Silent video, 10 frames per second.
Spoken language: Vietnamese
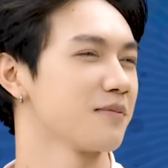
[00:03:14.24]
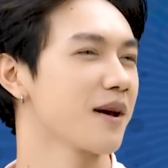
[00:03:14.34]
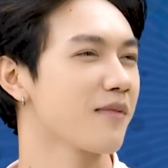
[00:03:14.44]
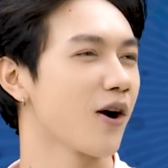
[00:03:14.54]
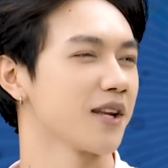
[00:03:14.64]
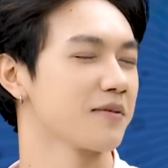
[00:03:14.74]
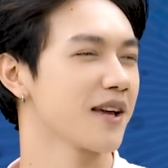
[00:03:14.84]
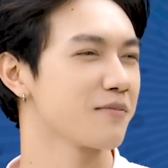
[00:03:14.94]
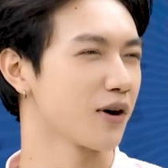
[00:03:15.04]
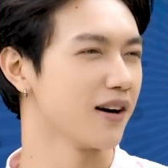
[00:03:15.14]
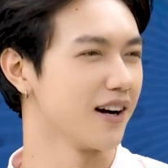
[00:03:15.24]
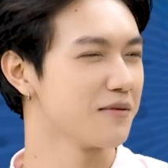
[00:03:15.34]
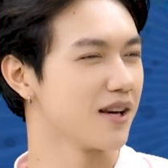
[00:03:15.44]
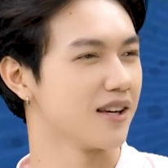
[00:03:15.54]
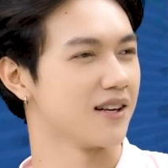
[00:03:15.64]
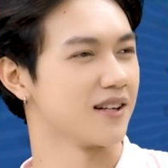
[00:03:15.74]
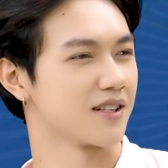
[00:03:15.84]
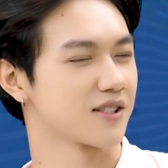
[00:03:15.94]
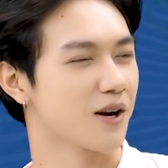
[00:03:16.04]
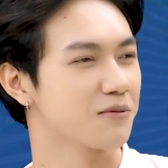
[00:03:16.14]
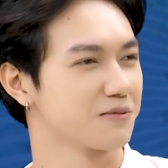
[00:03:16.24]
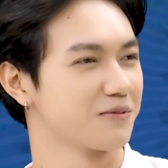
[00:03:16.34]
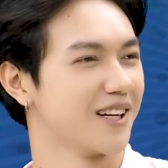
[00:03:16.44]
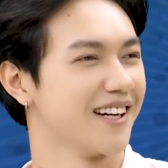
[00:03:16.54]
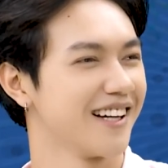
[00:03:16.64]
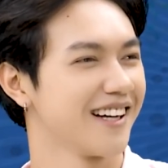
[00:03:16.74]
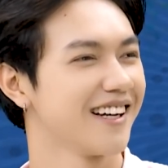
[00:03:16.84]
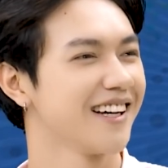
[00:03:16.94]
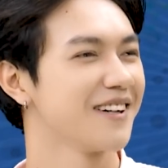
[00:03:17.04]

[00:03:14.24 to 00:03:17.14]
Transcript: sang bad boy thì em nghĩ mọi người hơi bị uh, shock. Ờ oh,